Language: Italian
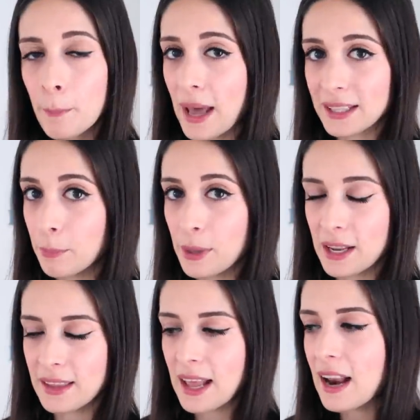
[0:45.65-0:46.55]
parta
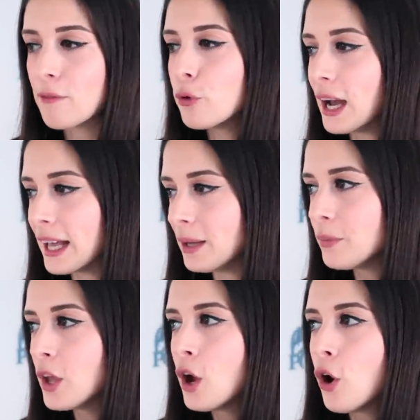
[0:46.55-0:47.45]
per andare a
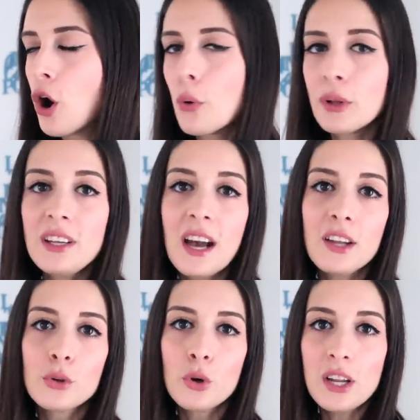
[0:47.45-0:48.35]
lavorare ho
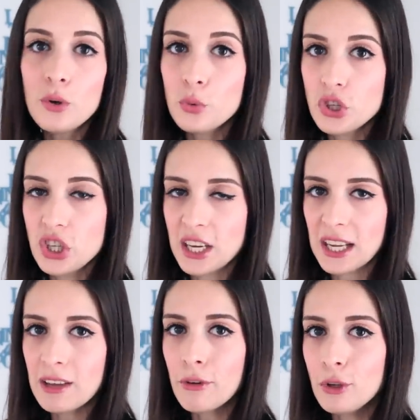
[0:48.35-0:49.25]
ordinato le
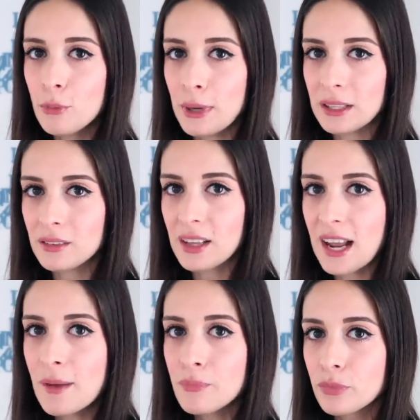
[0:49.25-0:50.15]
lucine che voglio
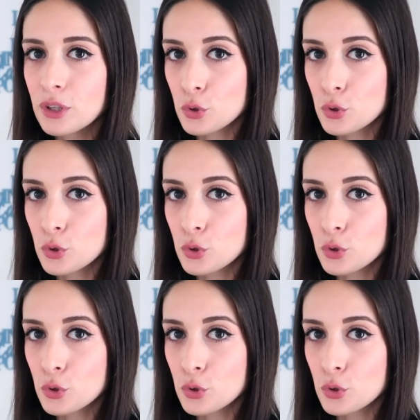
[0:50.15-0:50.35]
mettere mm,